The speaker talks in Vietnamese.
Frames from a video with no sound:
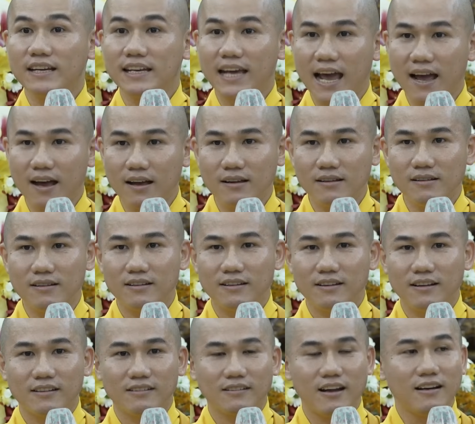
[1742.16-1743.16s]
cái khăn,
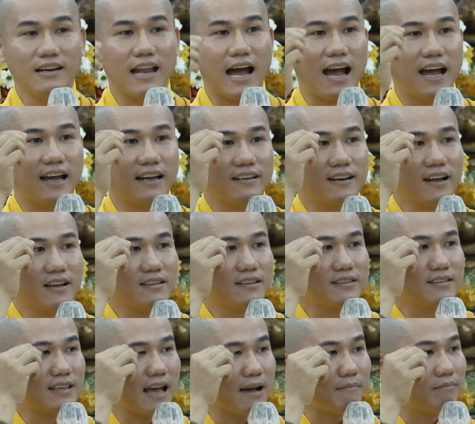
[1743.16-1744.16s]
nó lại nó
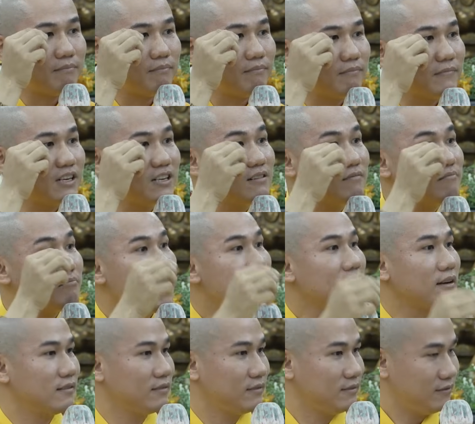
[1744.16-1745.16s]
chậm nước
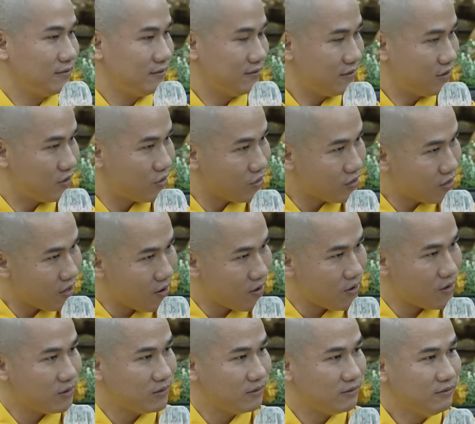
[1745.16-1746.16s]
mắt của
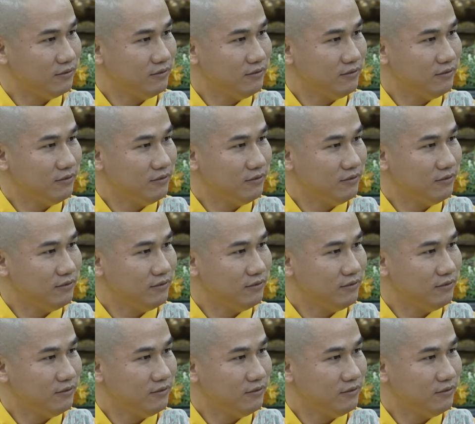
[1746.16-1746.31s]
cô.